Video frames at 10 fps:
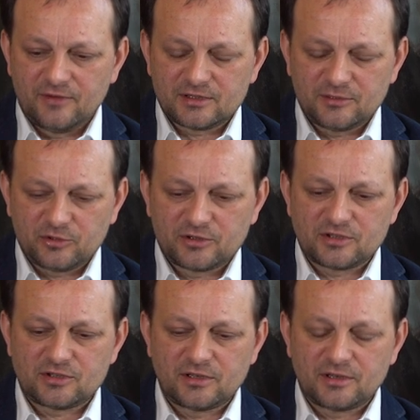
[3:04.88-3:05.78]
warte
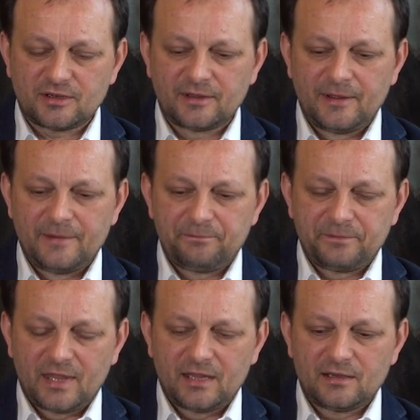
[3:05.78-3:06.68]
podkreślenia,
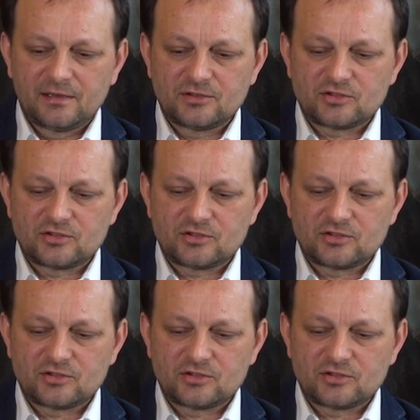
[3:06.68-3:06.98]
E,